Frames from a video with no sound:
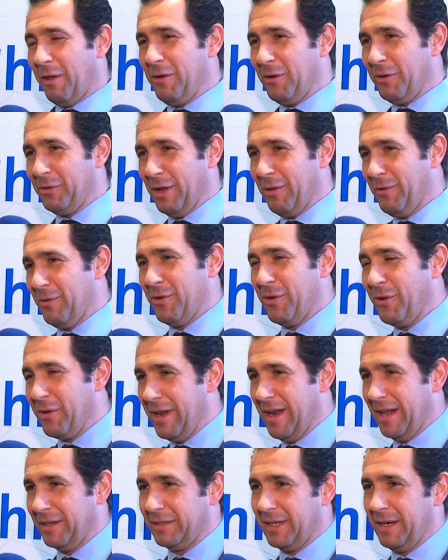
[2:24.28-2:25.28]
he notado hoy
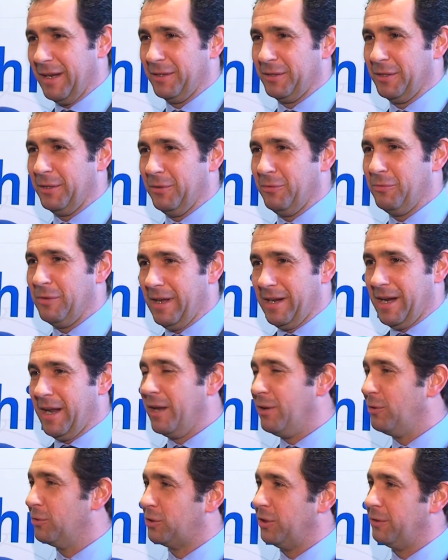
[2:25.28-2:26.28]
en la sala ha sido una gran
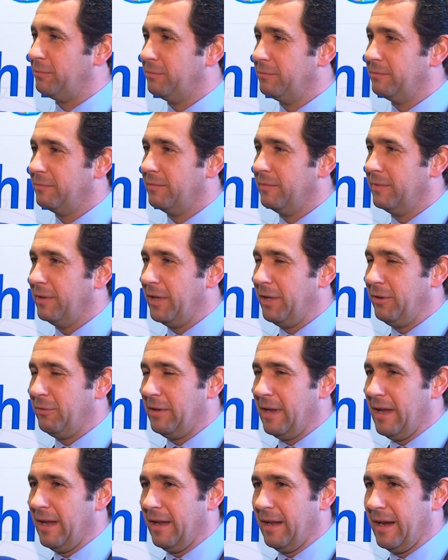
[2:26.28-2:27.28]
ilusión y
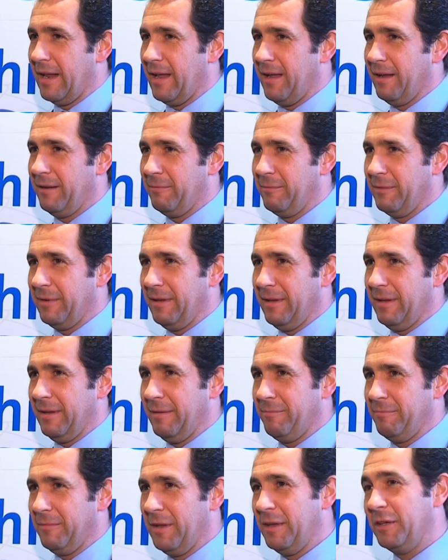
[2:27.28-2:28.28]
una gran
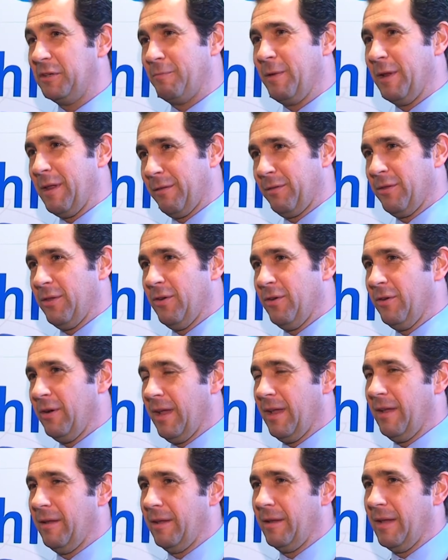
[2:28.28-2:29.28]
inspiración
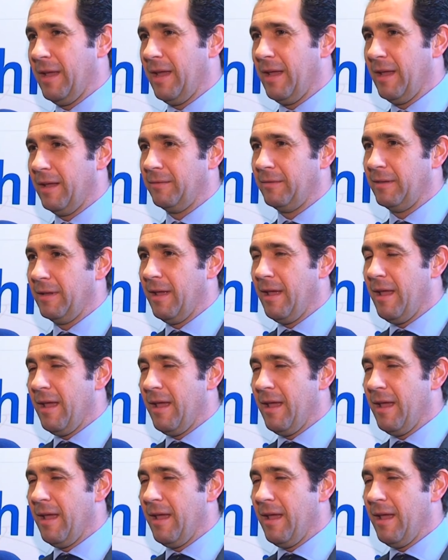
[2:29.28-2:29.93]
en, en,